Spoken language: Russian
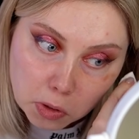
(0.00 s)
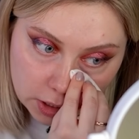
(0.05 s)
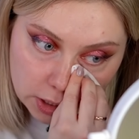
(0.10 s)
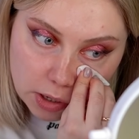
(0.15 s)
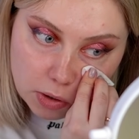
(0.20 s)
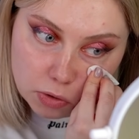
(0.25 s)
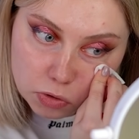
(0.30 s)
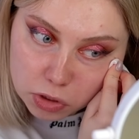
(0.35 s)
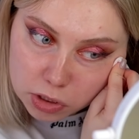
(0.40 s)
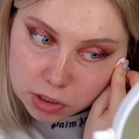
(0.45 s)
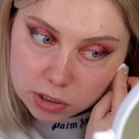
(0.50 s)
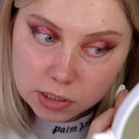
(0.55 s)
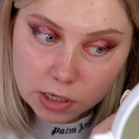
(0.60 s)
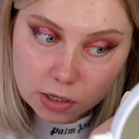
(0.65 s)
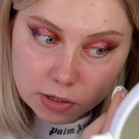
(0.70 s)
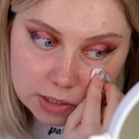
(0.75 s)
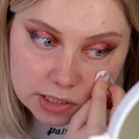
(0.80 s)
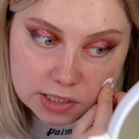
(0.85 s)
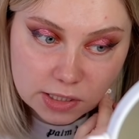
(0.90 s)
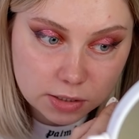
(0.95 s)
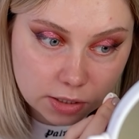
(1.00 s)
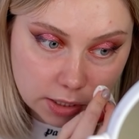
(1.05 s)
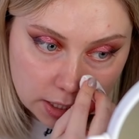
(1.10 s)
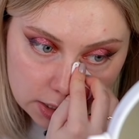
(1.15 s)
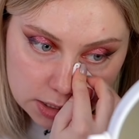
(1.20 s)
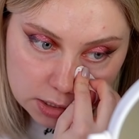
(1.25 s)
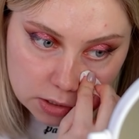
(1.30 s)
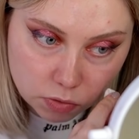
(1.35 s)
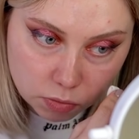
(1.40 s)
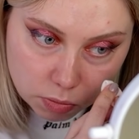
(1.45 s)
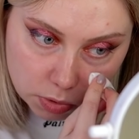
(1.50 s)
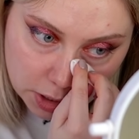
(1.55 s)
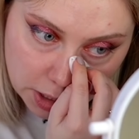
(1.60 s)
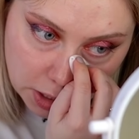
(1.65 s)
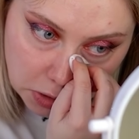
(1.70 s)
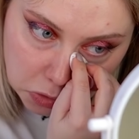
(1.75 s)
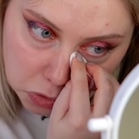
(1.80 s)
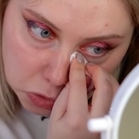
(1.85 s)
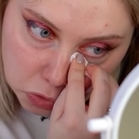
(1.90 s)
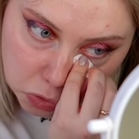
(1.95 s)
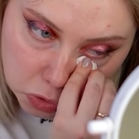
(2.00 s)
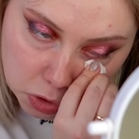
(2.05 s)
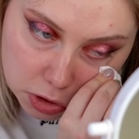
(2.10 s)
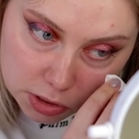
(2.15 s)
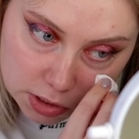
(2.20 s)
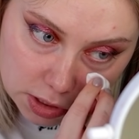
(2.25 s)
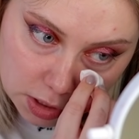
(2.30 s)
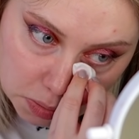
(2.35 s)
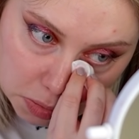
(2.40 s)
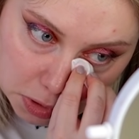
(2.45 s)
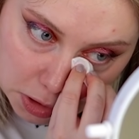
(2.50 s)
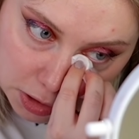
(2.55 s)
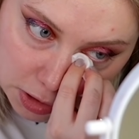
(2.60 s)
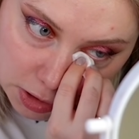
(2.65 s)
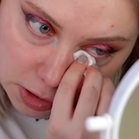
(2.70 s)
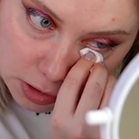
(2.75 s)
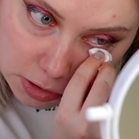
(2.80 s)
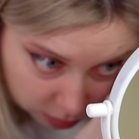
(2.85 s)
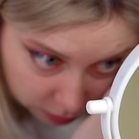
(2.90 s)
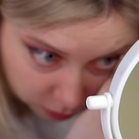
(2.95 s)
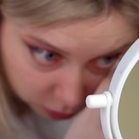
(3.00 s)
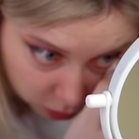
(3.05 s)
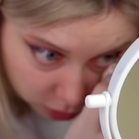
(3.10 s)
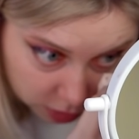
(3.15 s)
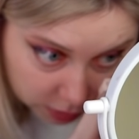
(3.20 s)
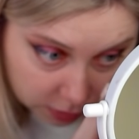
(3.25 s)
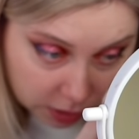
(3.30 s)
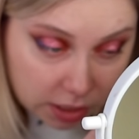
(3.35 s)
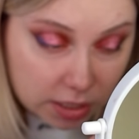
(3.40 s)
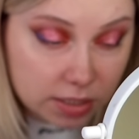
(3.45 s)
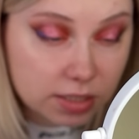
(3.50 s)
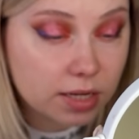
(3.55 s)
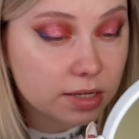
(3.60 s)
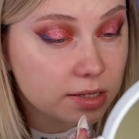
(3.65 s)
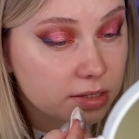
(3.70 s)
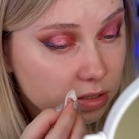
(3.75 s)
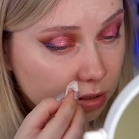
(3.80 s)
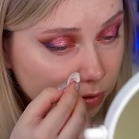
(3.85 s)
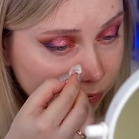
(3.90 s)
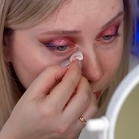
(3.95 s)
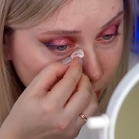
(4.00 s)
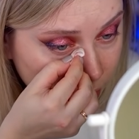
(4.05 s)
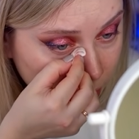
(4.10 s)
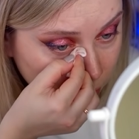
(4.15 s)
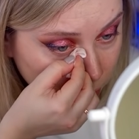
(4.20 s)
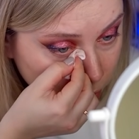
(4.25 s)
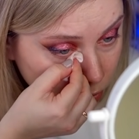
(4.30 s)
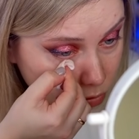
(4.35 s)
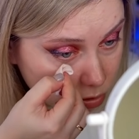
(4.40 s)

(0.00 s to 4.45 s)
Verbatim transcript: Я уже не стала стесняться, убираю, что осыпалось. Вроде глаза не завалило,